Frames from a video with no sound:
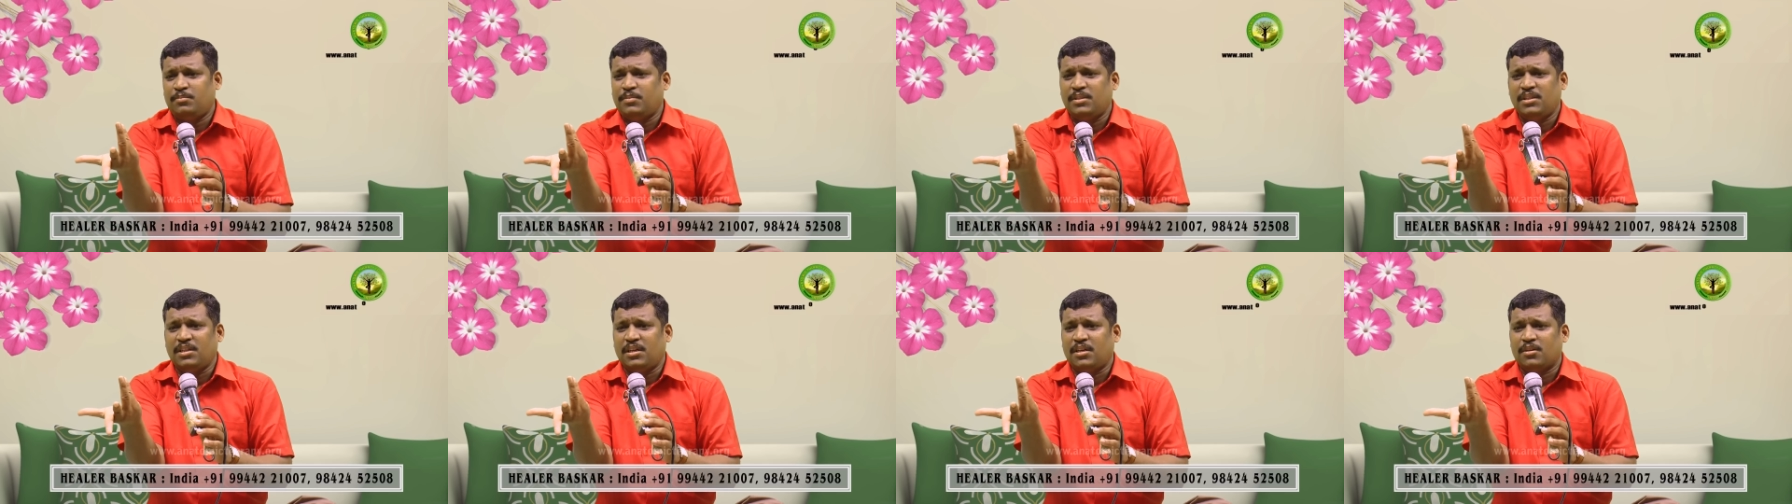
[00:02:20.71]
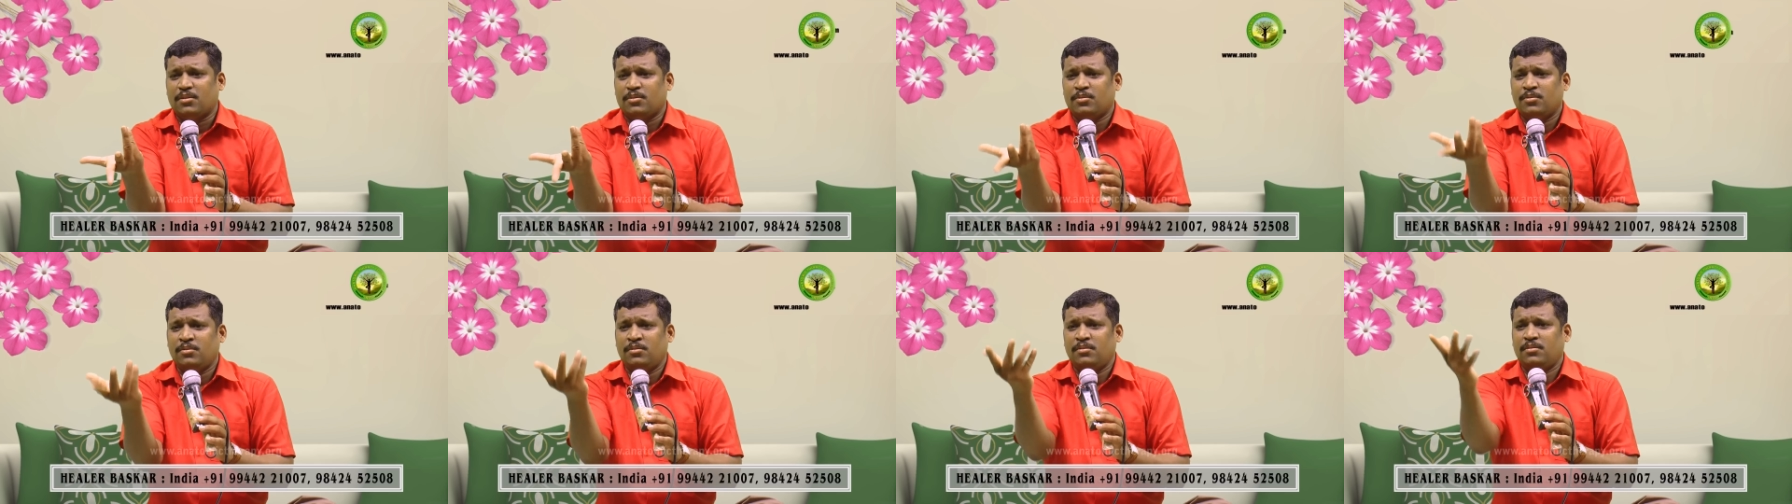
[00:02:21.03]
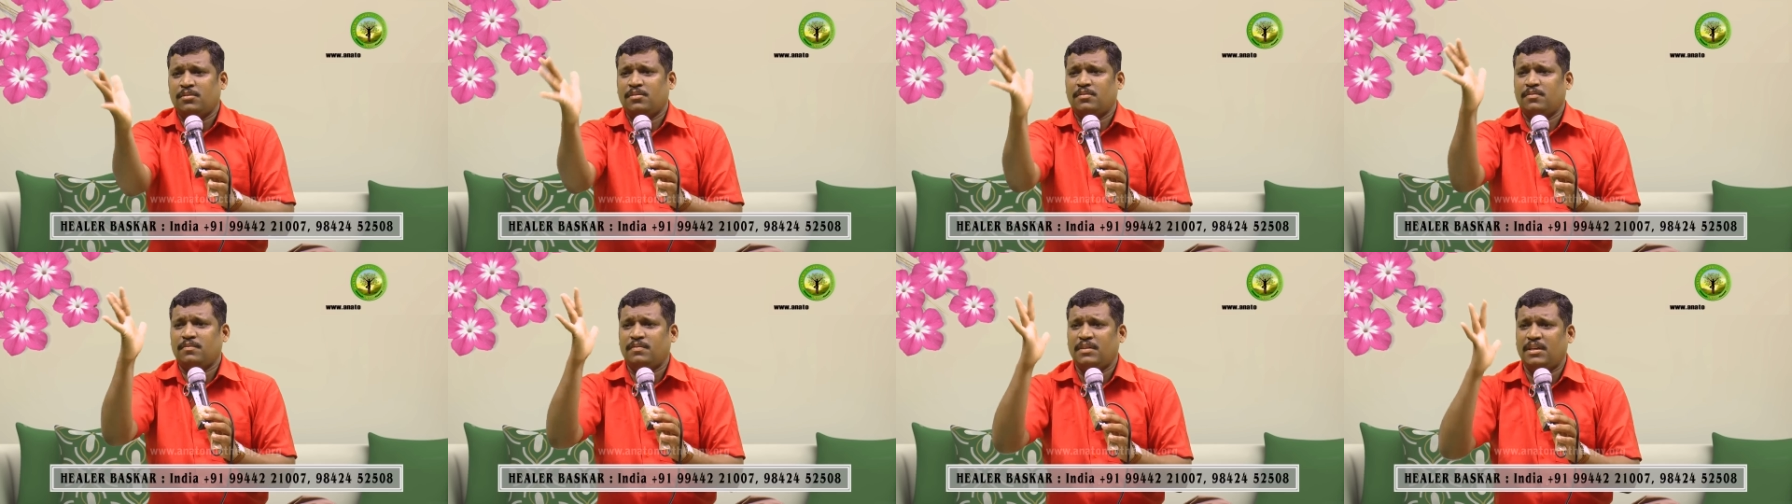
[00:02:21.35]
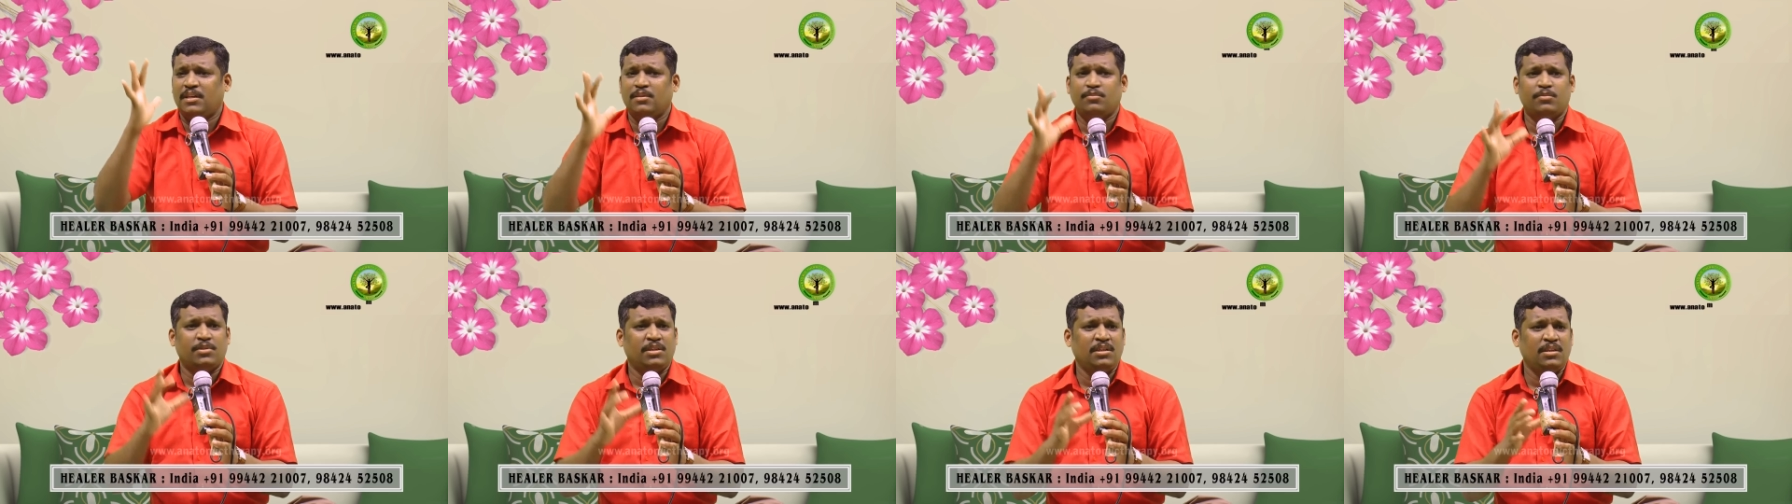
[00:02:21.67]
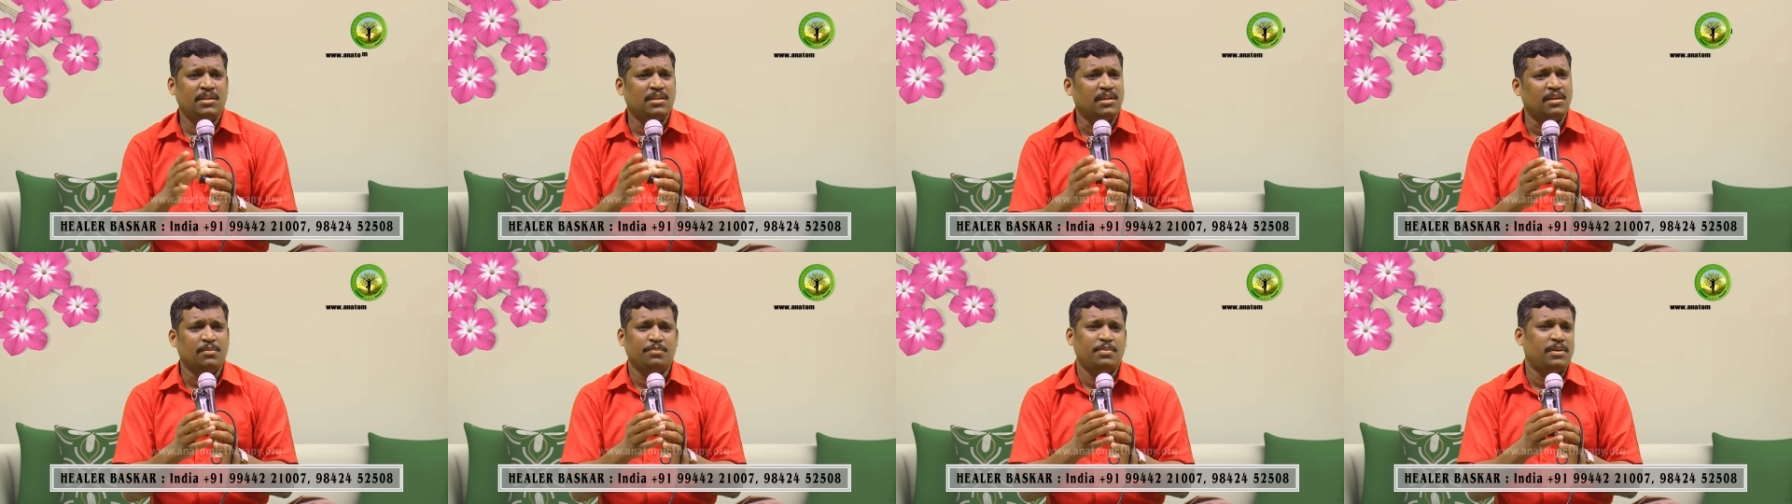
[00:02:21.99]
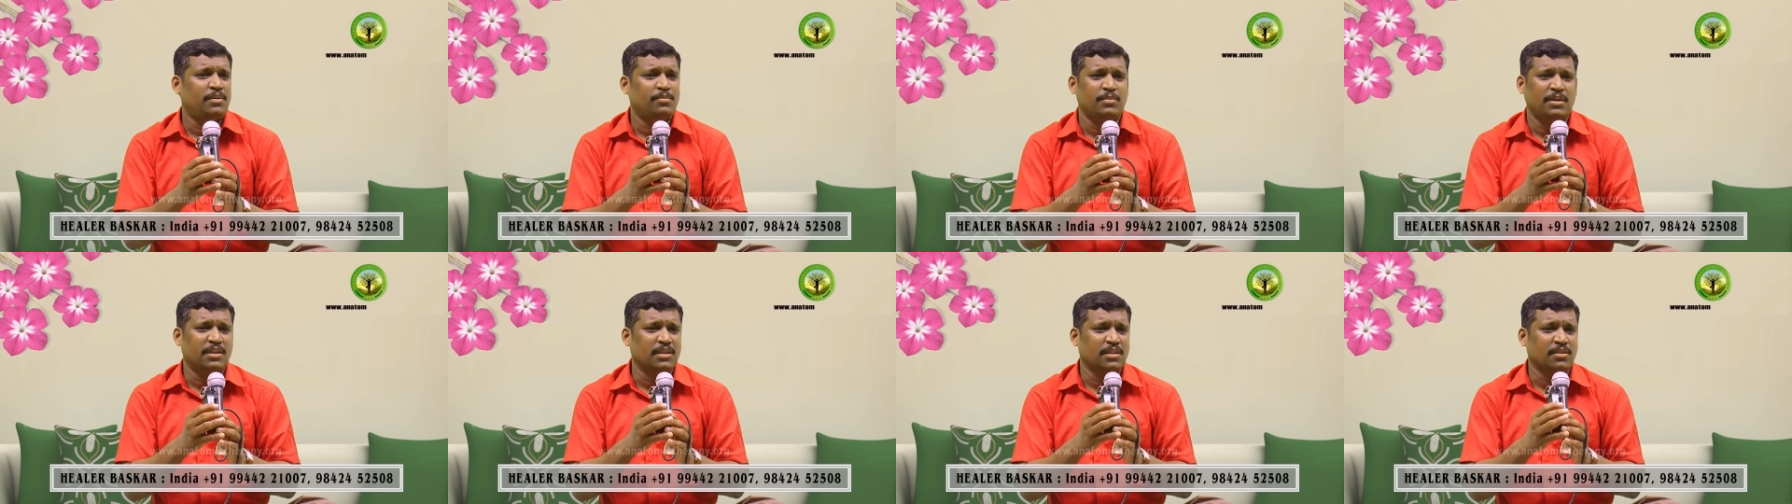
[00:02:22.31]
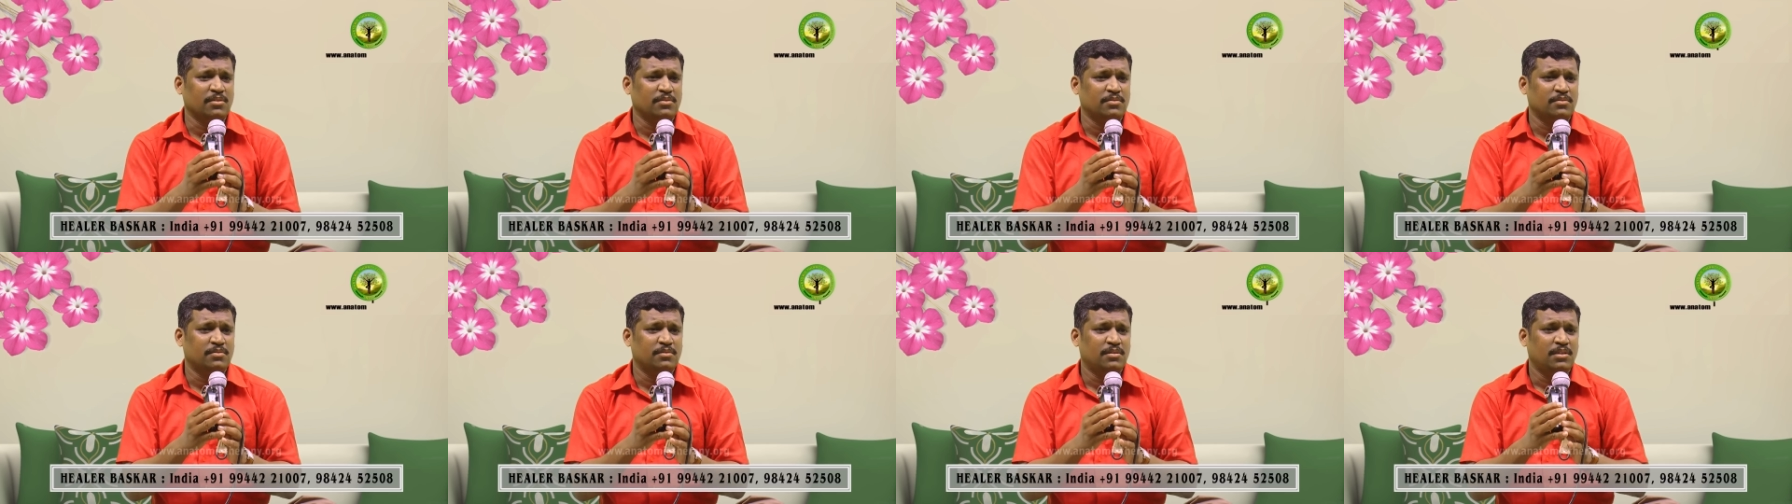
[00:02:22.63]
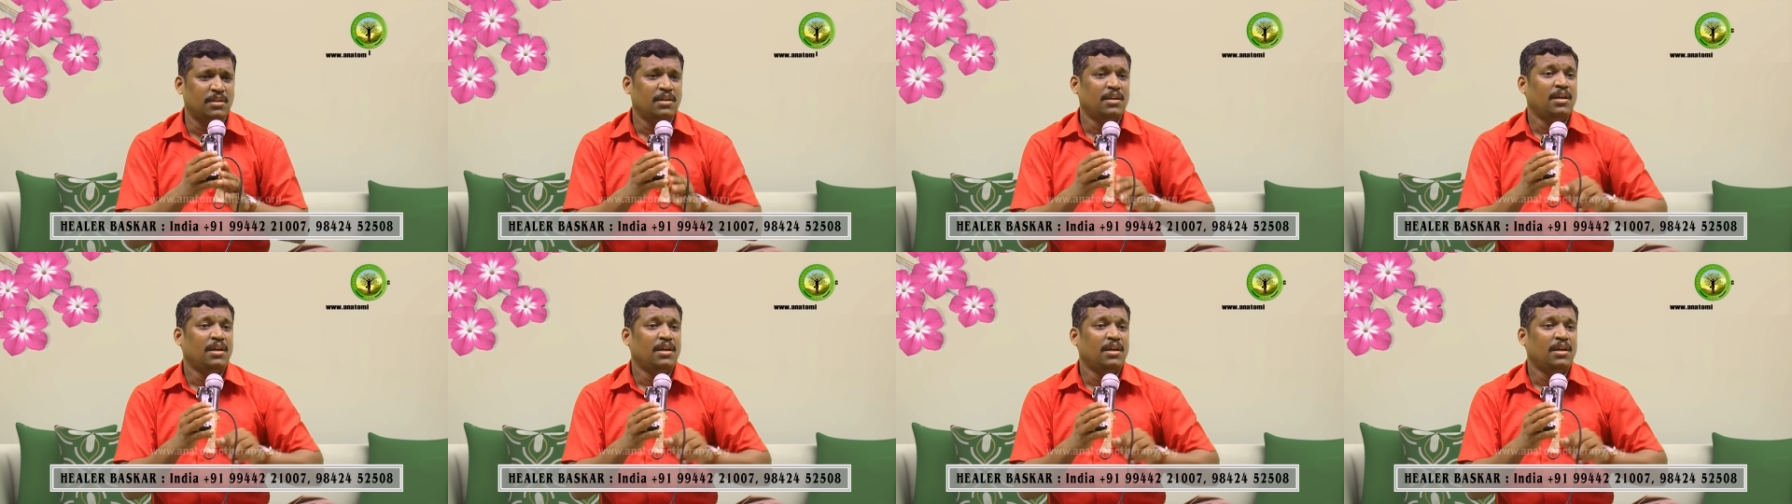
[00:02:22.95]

நிம்மதியாக இருக்கும் வெள்ள முடி கருப்பாக மாறிடும்